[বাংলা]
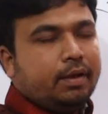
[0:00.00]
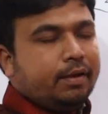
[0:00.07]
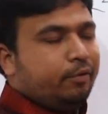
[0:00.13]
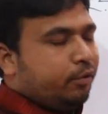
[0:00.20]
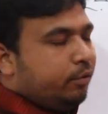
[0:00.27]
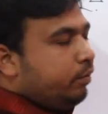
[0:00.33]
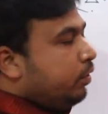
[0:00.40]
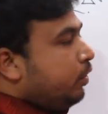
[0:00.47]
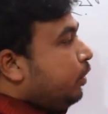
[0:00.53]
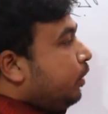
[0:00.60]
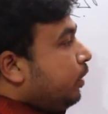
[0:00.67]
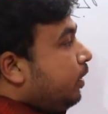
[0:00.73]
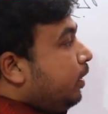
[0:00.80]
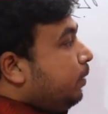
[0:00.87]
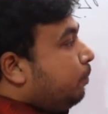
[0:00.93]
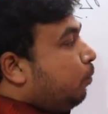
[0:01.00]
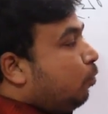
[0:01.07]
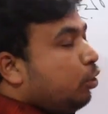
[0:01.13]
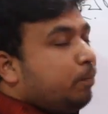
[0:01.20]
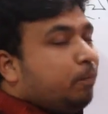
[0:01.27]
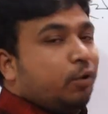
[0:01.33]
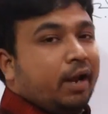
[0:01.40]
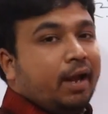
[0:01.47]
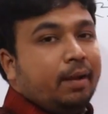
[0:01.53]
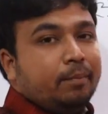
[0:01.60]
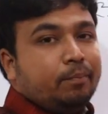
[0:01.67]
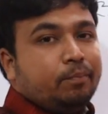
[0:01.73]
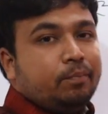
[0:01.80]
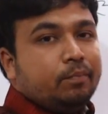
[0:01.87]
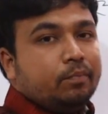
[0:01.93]
এখন এই বই পড়া
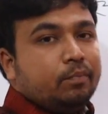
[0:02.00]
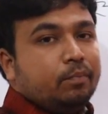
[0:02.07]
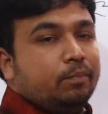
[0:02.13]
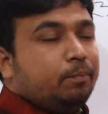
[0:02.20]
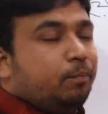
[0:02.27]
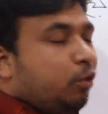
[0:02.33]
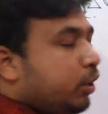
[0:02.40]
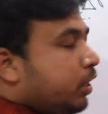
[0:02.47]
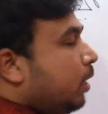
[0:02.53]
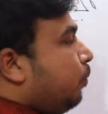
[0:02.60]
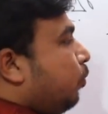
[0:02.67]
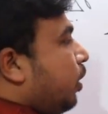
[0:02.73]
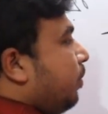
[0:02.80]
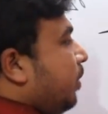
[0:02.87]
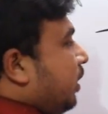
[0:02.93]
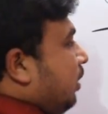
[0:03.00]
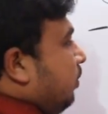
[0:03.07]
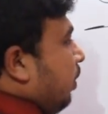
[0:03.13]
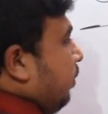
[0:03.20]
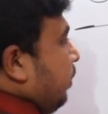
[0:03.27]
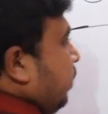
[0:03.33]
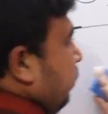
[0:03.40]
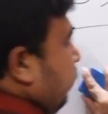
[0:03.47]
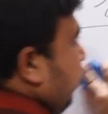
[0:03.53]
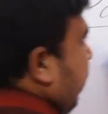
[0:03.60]
বইকে পড়া আমরা কীভাবে চিনব